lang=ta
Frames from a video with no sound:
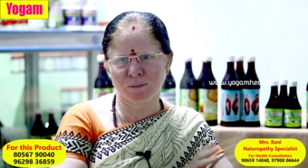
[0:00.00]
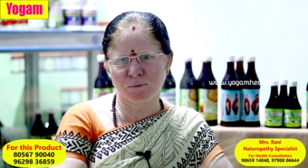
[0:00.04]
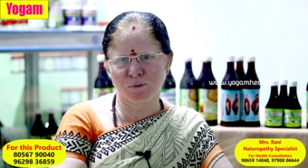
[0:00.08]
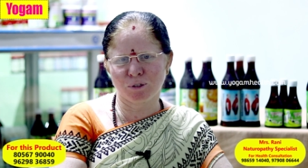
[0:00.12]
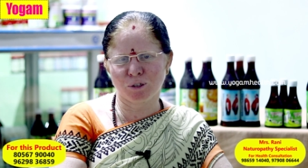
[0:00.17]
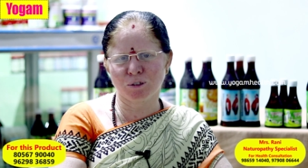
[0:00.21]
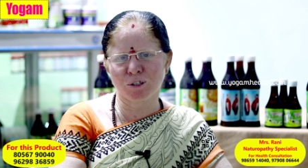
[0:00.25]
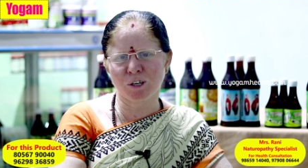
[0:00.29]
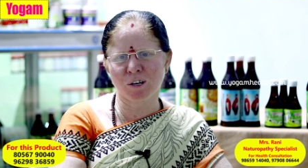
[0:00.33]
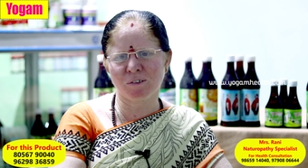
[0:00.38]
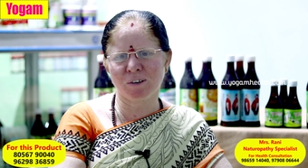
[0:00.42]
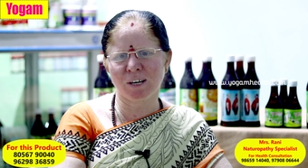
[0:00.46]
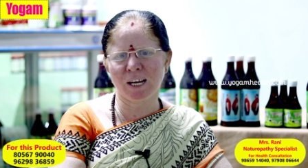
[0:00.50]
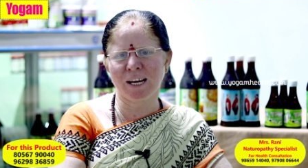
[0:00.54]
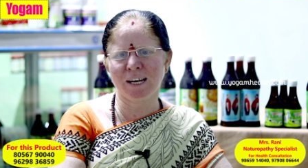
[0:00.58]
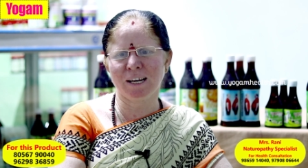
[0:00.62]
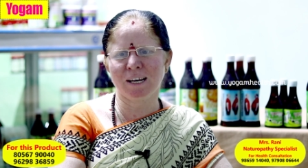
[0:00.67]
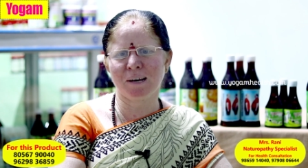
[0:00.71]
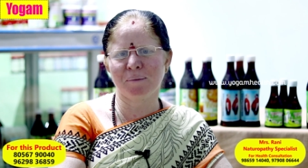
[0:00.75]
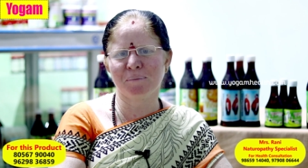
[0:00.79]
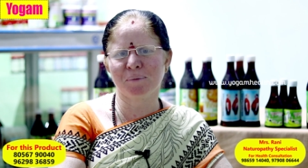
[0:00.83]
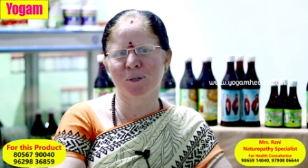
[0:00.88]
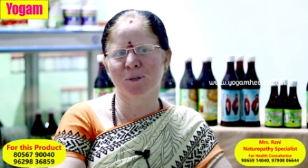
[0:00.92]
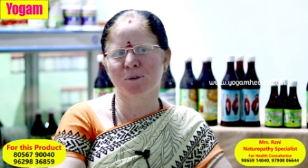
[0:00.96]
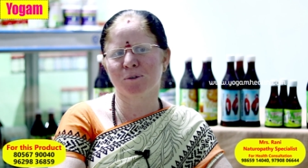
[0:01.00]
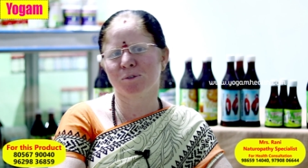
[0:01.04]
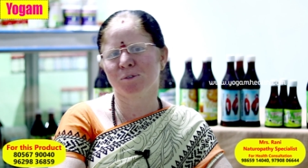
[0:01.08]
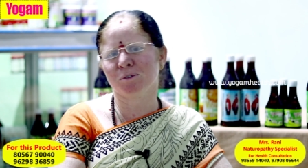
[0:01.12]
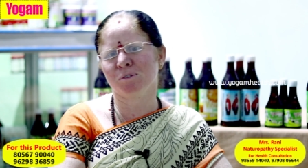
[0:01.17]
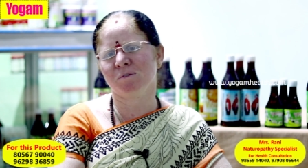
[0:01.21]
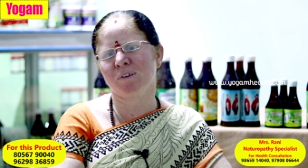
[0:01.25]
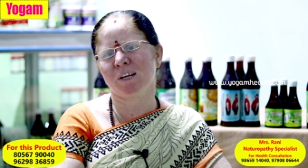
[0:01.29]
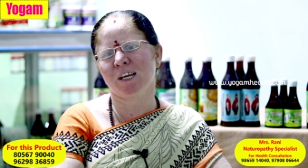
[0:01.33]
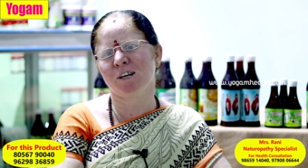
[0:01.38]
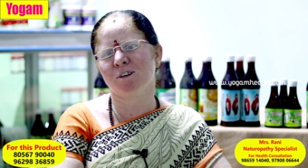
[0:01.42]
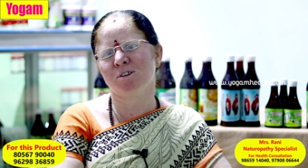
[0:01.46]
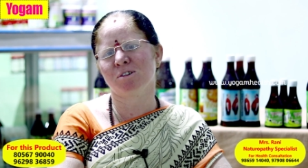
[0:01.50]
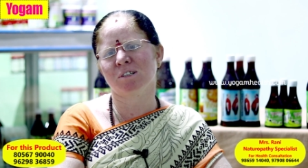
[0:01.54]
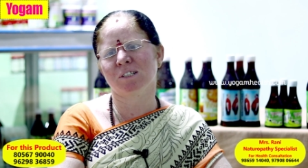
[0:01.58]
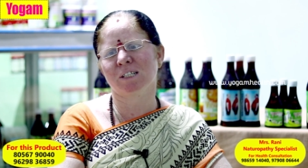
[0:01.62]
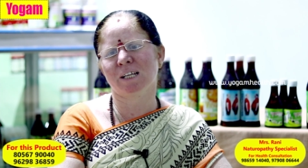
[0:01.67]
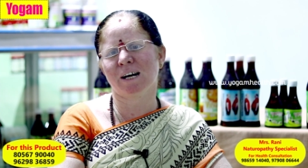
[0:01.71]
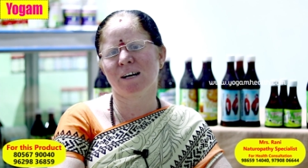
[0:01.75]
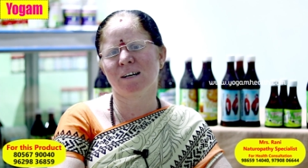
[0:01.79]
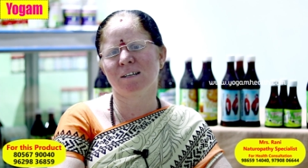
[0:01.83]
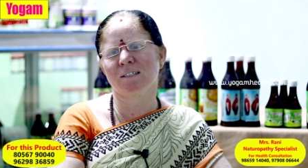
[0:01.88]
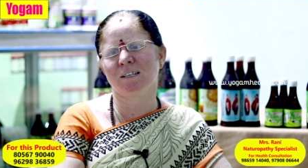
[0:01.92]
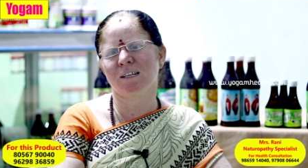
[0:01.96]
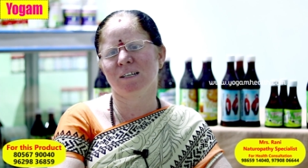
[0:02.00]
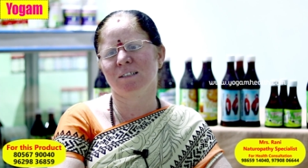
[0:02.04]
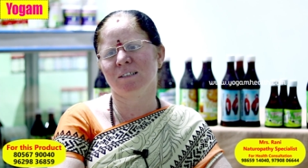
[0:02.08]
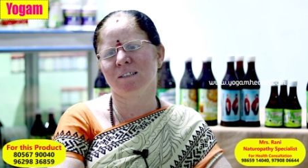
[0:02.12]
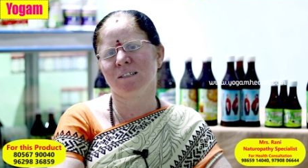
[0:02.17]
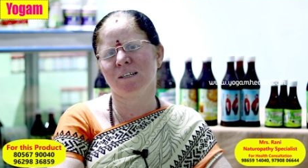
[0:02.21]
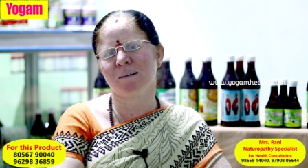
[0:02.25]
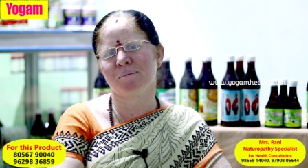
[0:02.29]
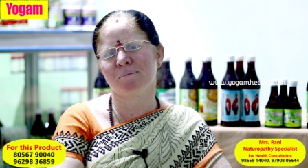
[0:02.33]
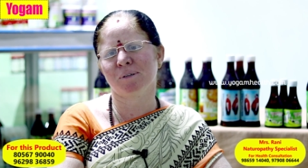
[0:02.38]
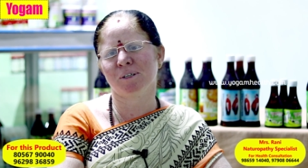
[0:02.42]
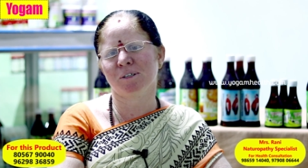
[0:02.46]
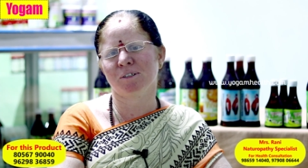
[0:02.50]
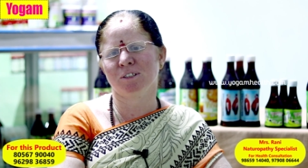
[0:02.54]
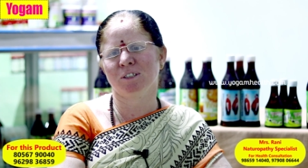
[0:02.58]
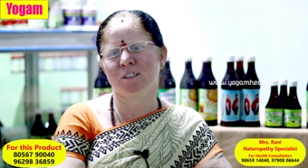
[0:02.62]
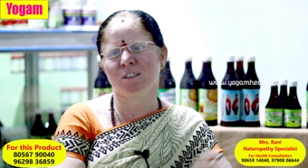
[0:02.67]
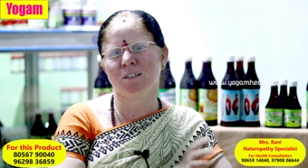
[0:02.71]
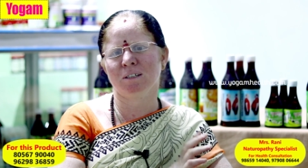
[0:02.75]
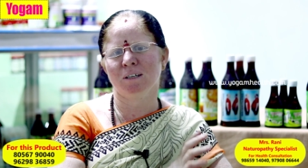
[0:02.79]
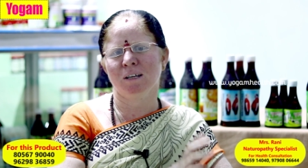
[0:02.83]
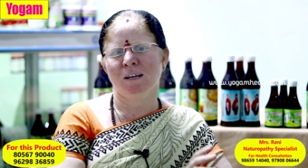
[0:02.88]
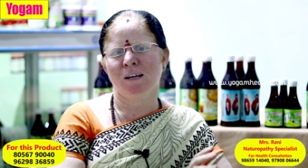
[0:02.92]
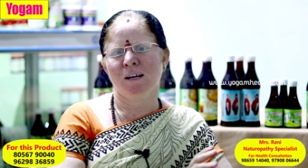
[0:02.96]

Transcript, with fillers: தொந்தரவுலாம் இல்லாமல் இருக்கணும் வெயிலோட தாக்கத்துலேருந்து நம்மளை வந்து